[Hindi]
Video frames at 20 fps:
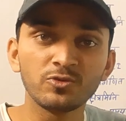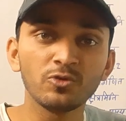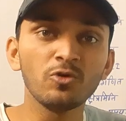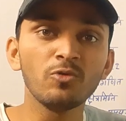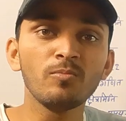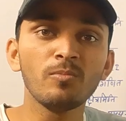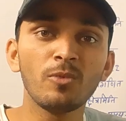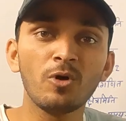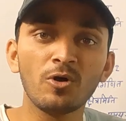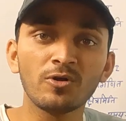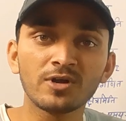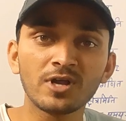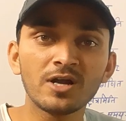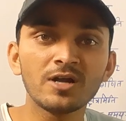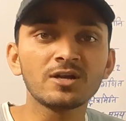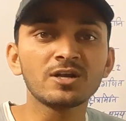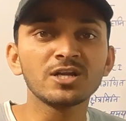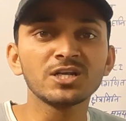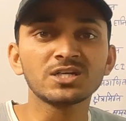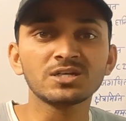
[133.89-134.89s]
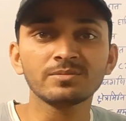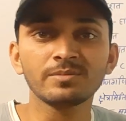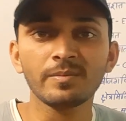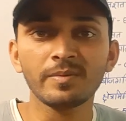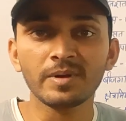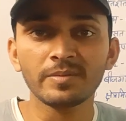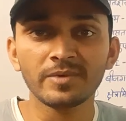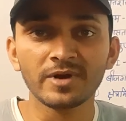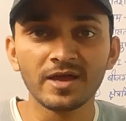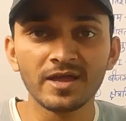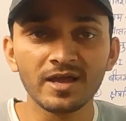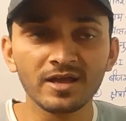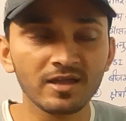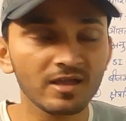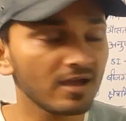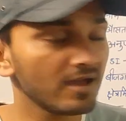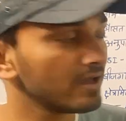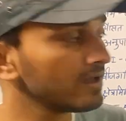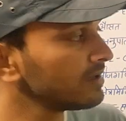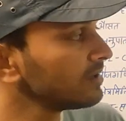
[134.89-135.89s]
दो मॉडल टेस्ट पेपर बनाया
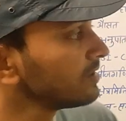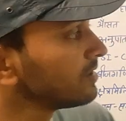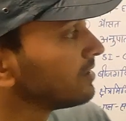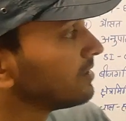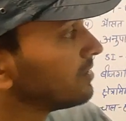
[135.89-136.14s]
गया है